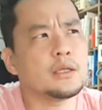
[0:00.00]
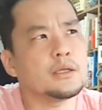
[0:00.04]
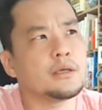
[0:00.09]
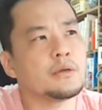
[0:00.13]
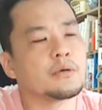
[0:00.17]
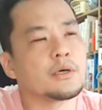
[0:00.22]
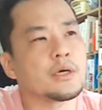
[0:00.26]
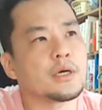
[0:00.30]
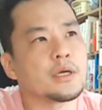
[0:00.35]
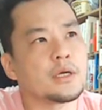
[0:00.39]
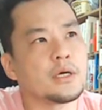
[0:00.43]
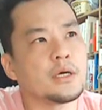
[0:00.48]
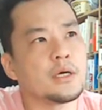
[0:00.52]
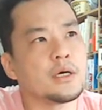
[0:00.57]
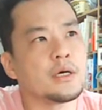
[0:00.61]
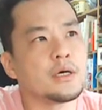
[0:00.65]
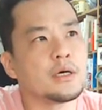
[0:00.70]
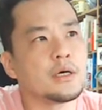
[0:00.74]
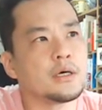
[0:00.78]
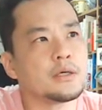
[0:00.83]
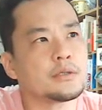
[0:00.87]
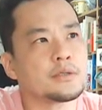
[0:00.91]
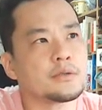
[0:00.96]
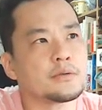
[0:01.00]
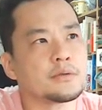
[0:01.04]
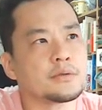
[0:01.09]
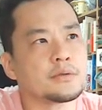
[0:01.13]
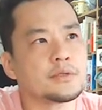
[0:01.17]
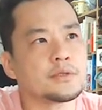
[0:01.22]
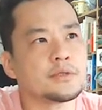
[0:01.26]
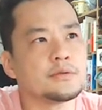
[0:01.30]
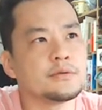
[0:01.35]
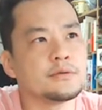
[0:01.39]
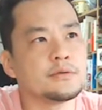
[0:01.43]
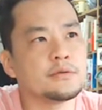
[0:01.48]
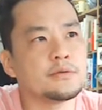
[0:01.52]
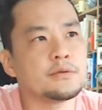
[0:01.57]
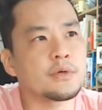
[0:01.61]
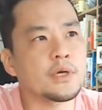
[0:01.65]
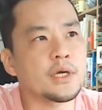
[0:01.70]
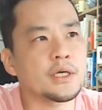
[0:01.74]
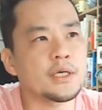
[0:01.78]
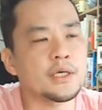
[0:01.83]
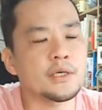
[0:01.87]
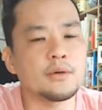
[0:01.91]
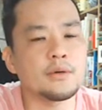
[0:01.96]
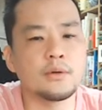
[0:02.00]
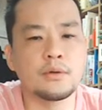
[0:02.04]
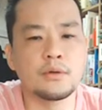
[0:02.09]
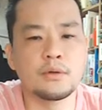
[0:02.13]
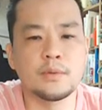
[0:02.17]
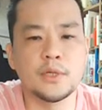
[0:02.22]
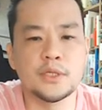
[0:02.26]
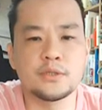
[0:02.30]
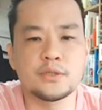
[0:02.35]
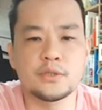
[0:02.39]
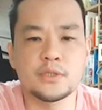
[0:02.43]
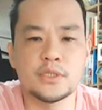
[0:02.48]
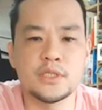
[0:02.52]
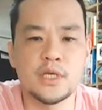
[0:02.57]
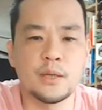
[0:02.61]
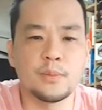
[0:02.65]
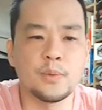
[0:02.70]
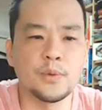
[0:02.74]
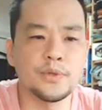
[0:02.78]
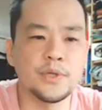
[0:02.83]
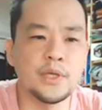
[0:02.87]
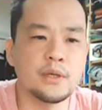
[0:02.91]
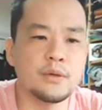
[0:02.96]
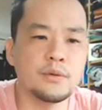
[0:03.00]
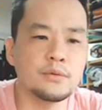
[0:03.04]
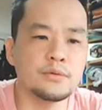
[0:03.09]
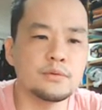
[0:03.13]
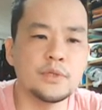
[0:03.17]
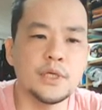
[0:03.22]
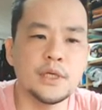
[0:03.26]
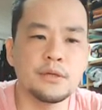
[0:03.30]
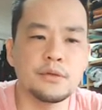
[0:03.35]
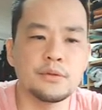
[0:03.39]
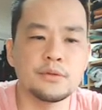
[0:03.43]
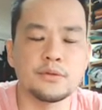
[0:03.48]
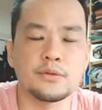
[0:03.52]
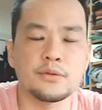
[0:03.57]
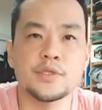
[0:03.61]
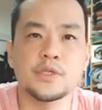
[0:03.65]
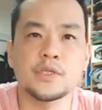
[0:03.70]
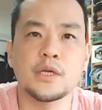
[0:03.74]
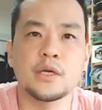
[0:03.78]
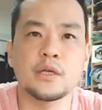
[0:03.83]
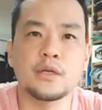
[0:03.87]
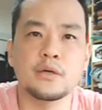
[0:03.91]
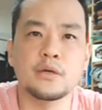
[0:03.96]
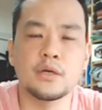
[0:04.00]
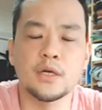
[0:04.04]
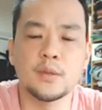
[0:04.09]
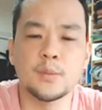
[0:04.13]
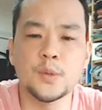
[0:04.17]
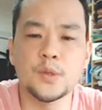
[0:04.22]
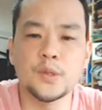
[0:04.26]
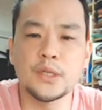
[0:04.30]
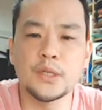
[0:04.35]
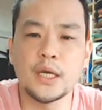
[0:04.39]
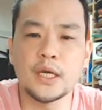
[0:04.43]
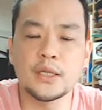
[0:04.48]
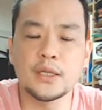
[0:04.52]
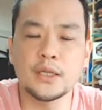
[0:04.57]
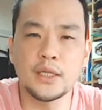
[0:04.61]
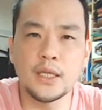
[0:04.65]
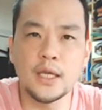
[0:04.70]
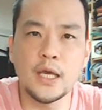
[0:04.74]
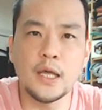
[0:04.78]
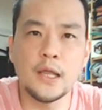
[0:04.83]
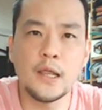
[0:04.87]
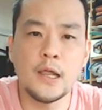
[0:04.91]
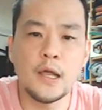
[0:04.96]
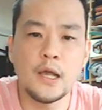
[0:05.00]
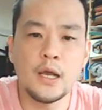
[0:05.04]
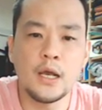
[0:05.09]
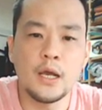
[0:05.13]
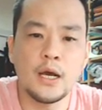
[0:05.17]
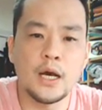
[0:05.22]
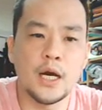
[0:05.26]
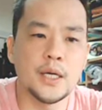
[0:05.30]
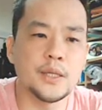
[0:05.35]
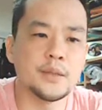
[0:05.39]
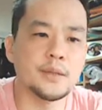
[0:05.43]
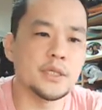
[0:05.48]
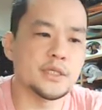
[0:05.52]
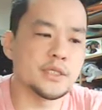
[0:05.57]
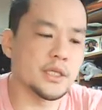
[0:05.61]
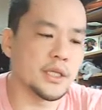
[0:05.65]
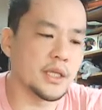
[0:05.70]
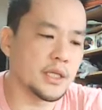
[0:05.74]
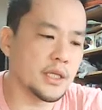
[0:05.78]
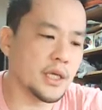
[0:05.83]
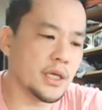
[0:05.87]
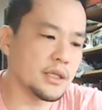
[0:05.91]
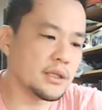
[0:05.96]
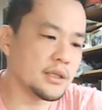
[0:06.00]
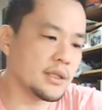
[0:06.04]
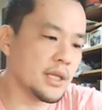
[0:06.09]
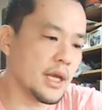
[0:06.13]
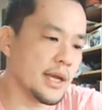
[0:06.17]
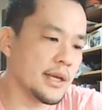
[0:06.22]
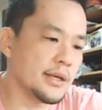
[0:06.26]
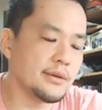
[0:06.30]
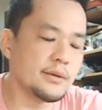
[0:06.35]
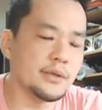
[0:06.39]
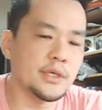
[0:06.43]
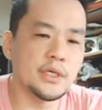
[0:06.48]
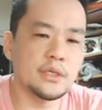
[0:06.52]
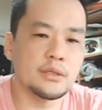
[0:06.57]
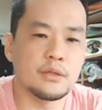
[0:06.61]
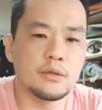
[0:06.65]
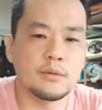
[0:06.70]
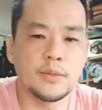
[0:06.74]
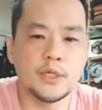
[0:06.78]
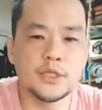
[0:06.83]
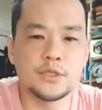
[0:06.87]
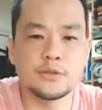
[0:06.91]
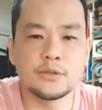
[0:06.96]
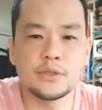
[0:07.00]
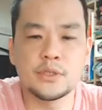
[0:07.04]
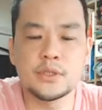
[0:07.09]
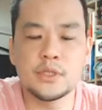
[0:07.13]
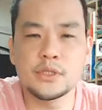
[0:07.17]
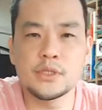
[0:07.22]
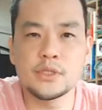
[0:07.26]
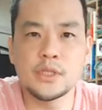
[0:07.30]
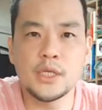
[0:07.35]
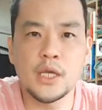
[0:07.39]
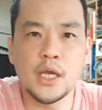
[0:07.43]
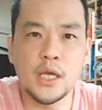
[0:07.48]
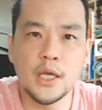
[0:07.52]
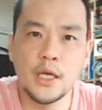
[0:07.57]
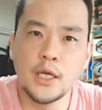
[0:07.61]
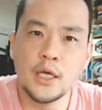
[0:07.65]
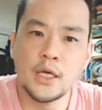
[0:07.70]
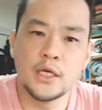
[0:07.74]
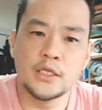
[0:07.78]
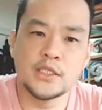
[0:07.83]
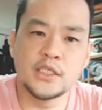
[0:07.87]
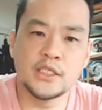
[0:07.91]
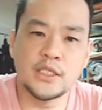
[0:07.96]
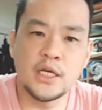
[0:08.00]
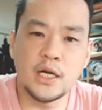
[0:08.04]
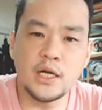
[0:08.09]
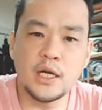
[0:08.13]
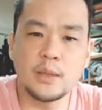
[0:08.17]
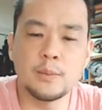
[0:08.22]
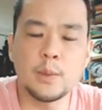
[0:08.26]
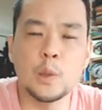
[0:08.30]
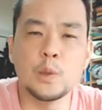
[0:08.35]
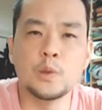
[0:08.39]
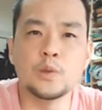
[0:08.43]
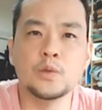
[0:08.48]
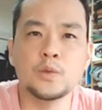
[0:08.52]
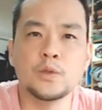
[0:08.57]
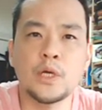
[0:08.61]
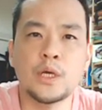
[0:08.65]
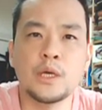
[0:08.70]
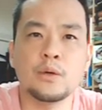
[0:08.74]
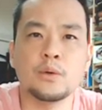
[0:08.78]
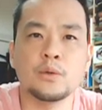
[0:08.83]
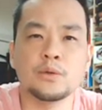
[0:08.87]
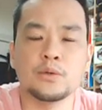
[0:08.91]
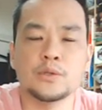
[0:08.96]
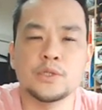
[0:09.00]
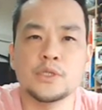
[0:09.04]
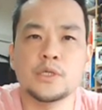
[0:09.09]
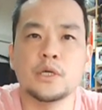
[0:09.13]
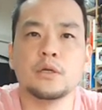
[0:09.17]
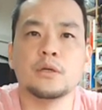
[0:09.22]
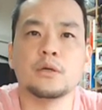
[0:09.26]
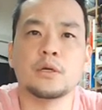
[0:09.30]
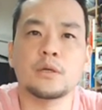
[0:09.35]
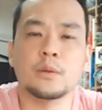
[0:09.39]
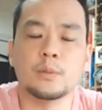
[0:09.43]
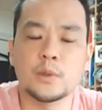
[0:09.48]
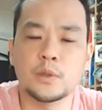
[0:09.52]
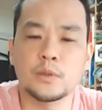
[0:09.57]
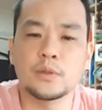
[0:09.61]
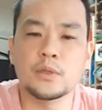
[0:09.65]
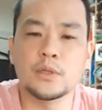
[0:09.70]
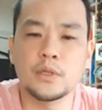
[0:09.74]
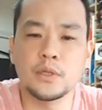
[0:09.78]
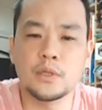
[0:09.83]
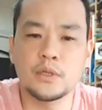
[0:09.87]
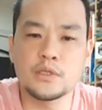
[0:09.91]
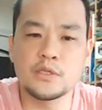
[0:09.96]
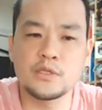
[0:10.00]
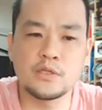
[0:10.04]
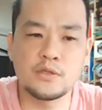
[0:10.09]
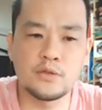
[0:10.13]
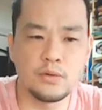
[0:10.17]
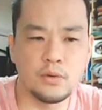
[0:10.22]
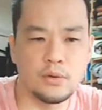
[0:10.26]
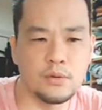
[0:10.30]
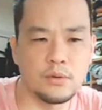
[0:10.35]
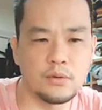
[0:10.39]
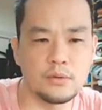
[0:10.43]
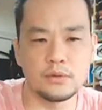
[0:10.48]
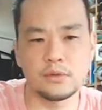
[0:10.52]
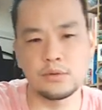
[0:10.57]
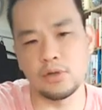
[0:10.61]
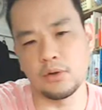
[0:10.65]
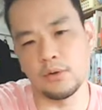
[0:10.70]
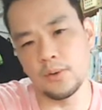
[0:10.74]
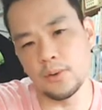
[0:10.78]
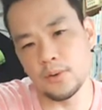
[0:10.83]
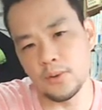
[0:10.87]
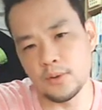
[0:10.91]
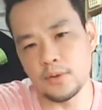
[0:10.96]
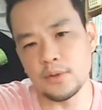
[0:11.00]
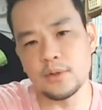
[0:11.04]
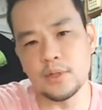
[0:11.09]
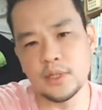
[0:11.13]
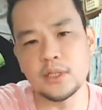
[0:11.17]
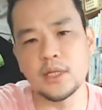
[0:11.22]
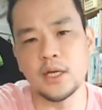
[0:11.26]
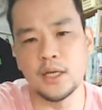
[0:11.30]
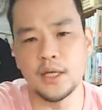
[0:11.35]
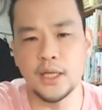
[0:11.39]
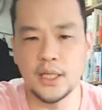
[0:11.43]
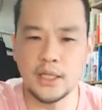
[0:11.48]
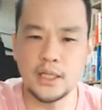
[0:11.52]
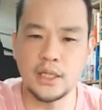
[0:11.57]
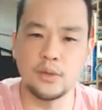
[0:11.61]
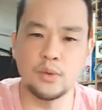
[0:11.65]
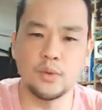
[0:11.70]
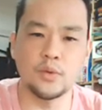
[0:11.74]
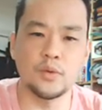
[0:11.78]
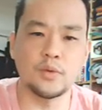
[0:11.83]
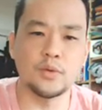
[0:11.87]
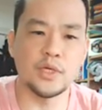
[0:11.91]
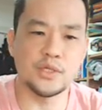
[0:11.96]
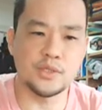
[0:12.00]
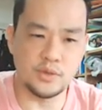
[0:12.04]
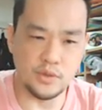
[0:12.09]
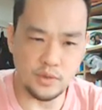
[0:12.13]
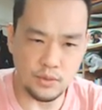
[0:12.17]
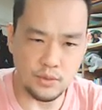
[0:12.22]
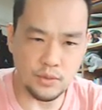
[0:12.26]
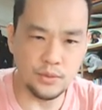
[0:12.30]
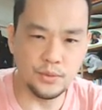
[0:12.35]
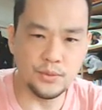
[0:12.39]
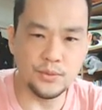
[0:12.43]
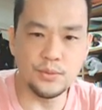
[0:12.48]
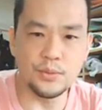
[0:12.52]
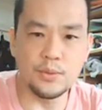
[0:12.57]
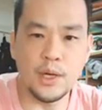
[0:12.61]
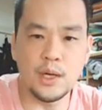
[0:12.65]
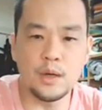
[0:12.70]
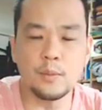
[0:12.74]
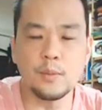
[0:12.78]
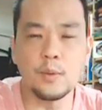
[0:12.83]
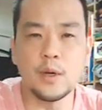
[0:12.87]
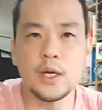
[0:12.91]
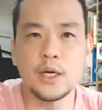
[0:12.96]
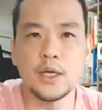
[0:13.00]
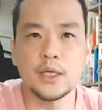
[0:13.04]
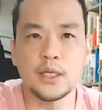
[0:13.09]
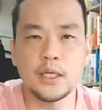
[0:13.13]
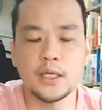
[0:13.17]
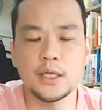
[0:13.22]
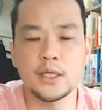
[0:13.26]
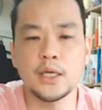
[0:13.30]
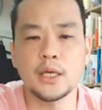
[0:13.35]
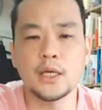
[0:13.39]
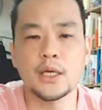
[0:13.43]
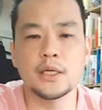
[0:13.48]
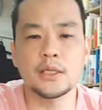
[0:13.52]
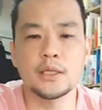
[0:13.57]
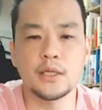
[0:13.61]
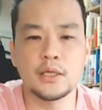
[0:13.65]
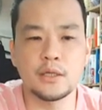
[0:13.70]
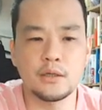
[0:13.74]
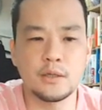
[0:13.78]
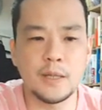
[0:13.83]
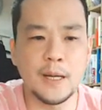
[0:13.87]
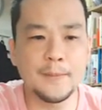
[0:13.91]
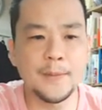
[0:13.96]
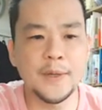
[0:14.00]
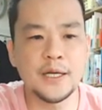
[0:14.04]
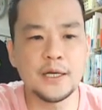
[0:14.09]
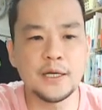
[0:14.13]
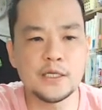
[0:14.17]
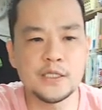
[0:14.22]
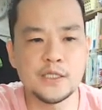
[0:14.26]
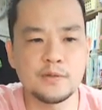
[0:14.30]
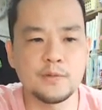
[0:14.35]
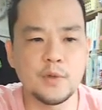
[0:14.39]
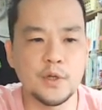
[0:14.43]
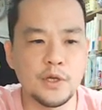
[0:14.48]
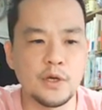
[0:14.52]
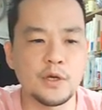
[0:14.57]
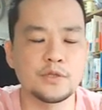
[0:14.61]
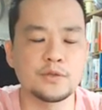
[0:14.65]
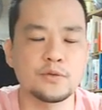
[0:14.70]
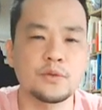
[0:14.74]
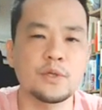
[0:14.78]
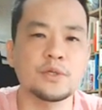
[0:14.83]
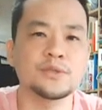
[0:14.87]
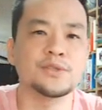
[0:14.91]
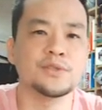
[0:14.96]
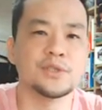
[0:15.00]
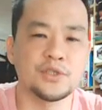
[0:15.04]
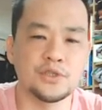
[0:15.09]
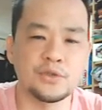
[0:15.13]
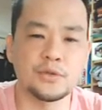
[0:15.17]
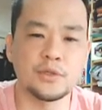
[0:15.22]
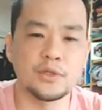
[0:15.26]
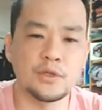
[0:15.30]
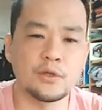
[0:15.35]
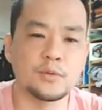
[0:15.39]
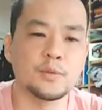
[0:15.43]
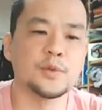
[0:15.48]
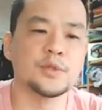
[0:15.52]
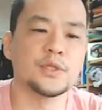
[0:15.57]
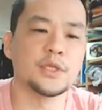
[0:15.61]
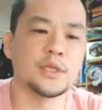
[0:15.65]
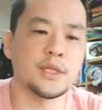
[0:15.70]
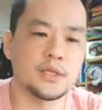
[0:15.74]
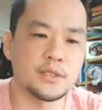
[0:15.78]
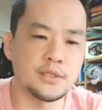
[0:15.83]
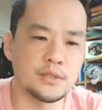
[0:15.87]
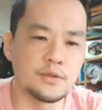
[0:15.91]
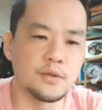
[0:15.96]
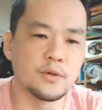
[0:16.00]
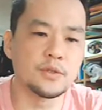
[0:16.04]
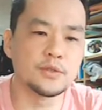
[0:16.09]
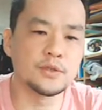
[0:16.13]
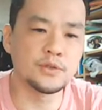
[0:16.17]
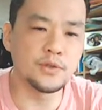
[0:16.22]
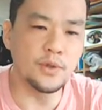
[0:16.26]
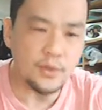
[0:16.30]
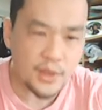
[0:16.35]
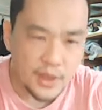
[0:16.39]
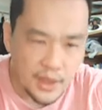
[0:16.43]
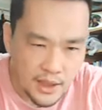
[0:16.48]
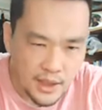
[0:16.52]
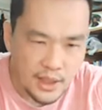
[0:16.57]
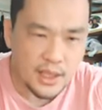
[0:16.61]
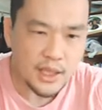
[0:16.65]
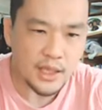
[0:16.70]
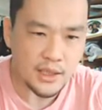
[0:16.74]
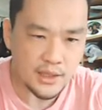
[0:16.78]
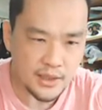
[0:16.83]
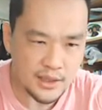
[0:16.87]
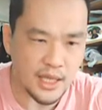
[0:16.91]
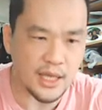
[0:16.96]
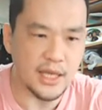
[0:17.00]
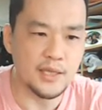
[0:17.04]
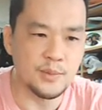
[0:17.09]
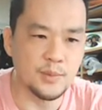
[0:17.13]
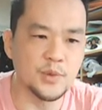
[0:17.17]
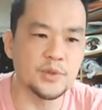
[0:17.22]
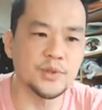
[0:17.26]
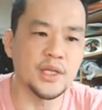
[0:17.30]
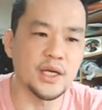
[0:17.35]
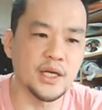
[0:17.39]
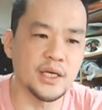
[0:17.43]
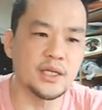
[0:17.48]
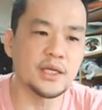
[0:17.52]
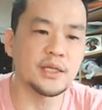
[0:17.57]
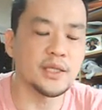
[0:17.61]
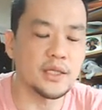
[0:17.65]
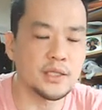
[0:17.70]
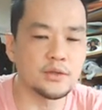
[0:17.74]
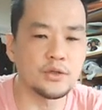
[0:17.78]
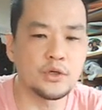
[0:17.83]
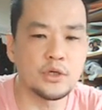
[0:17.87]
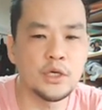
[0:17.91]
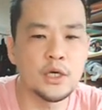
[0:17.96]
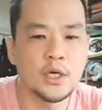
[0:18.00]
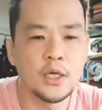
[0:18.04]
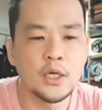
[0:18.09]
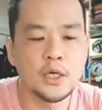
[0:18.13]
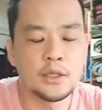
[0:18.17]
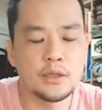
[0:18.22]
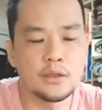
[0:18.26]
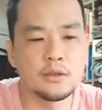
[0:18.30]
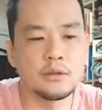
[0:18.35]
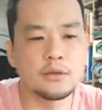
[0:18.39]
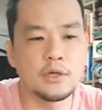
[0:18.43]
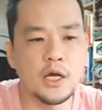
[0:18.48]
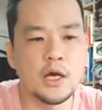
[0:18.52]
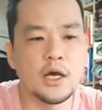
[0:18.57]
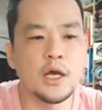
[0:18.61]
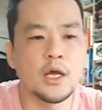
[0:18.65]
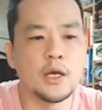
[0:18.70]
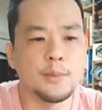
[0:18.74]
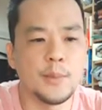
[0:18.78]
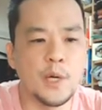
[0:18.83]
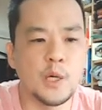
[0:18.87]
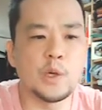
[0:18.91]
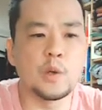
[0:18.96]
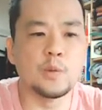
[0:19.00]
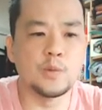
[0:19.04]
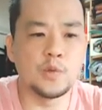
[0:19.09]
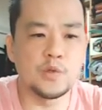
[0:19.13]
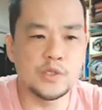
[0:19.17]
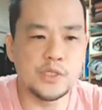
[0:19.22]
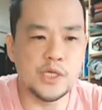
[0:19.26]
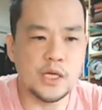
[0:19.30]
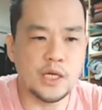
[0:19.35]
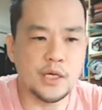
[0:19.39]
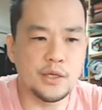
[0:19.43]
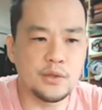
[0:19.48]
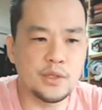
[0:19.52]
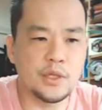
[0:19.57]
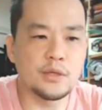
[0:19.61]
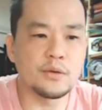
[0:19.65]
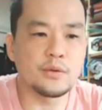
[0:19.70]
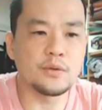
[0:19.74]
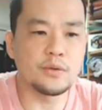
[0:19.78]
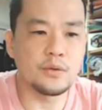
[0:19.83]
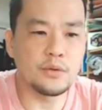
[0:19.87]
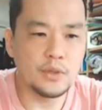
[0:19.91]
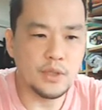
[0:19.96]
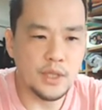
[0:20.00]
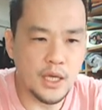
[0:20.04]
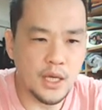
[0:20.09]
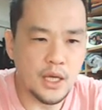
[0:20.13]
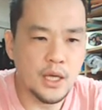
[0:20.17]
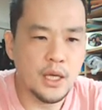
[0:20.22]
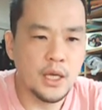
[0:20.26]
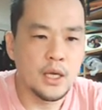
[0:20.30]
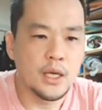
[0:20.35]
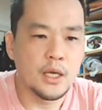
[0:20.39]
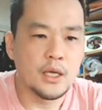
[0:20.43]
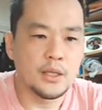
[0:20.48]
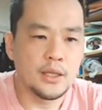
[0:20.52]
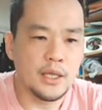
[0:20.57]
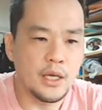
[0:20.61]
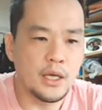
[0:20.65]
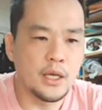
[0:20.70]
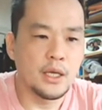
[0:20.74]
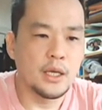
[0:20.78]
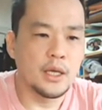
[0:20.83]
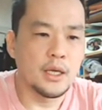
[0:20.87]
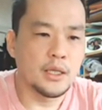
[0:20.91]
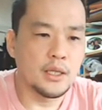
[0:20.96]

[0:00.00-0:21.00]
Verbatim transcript: て言うのかなそのツンドラ気候の場所にサボテンを植えようとしているようなものであって、あるいはですね、熱帯雨林の場所にですね、白樺を植えようとしているようなものであって、相当これは大変なことだぞと、本当は思わなきゃいけないんだけど、アメリカ人は、いや、育つでしょって思ってたんですよ。それが大問題なんだというのが、まあ、小室さんが言ってることで、ね。